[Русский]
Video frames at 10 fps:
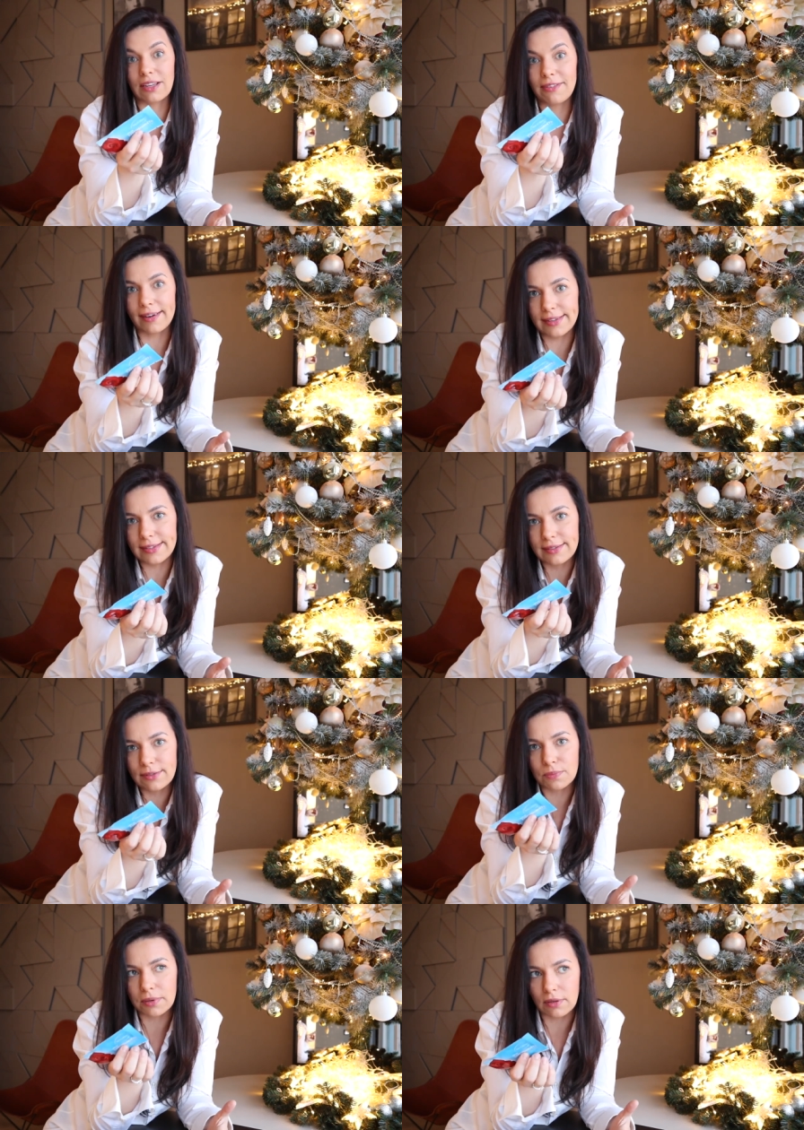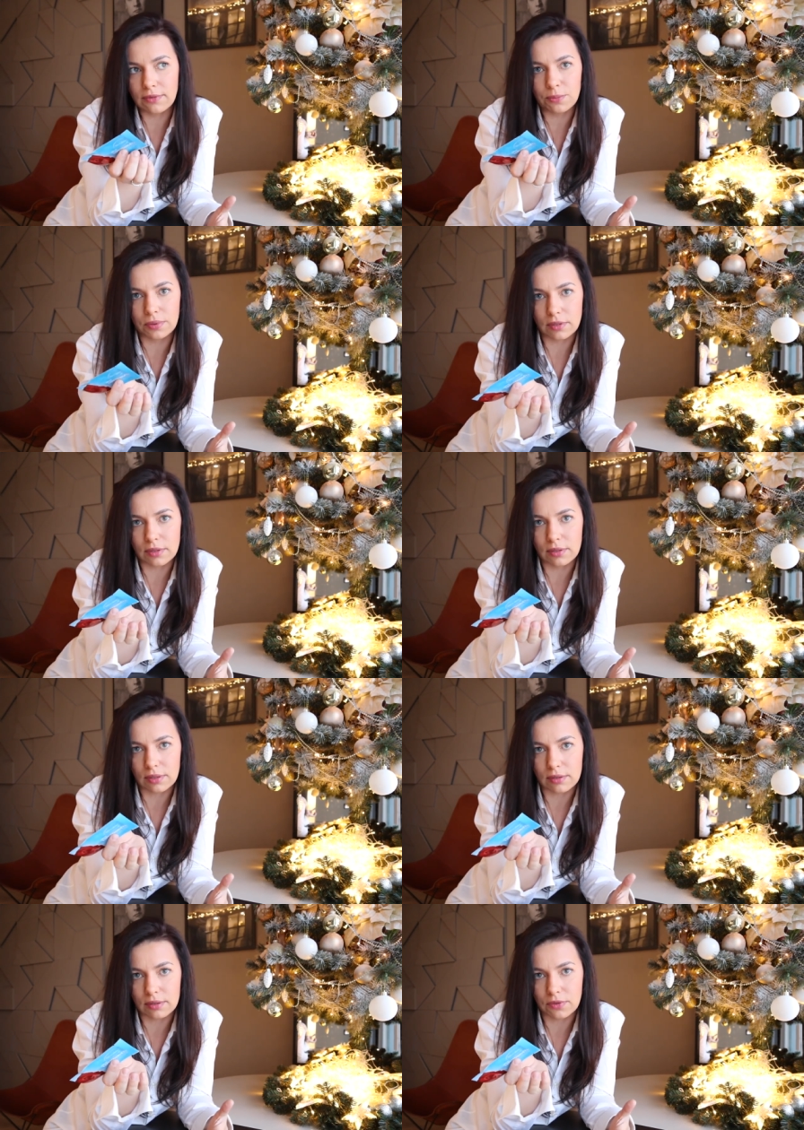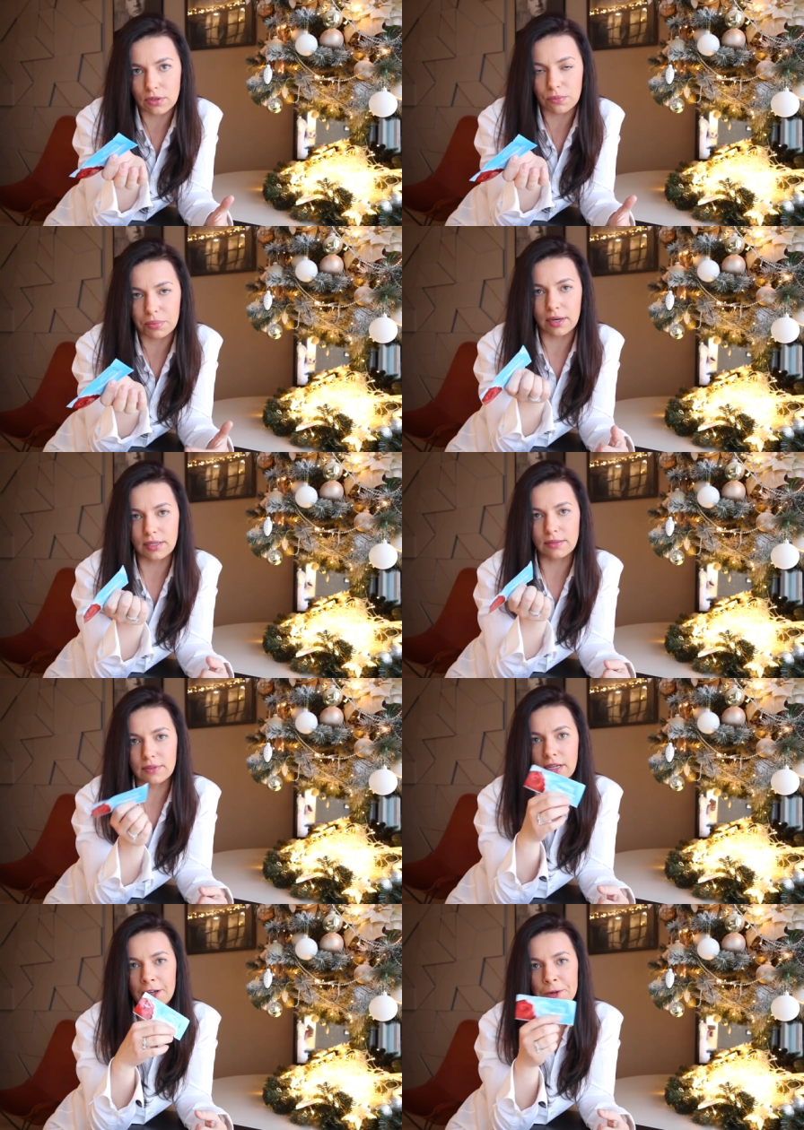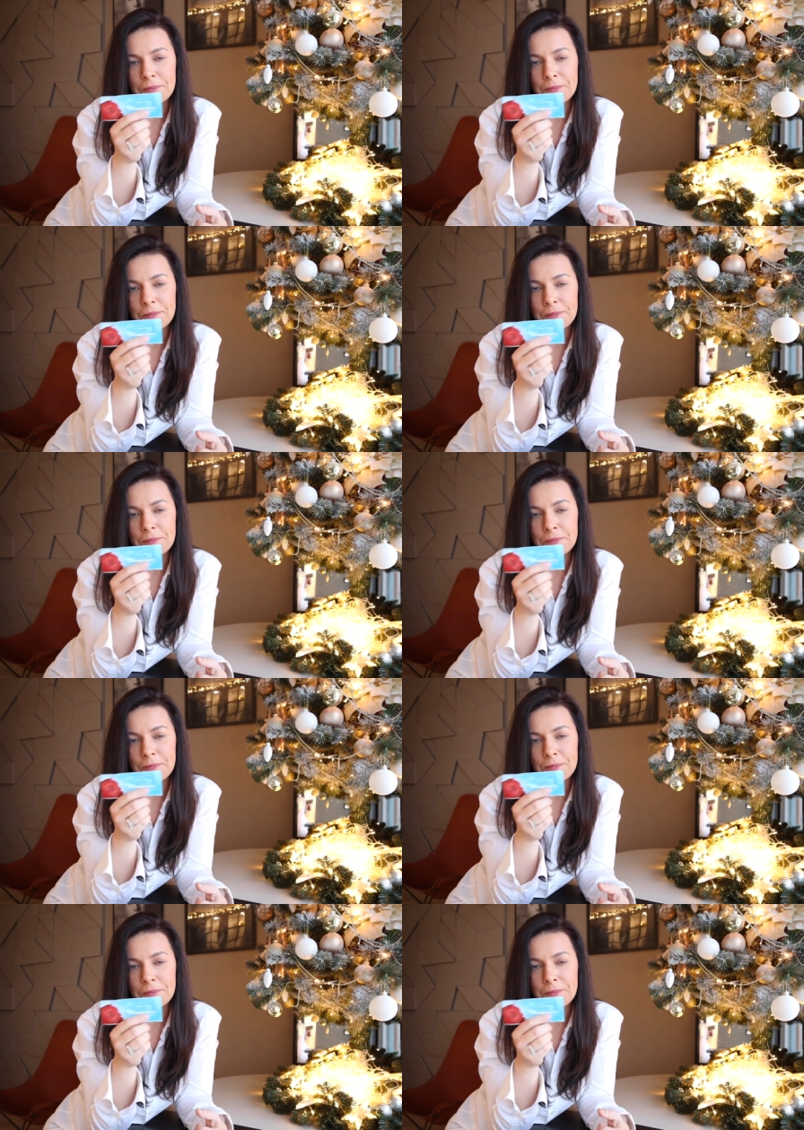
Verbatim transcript: нафига делать упаковку 50 тестов, если он показывает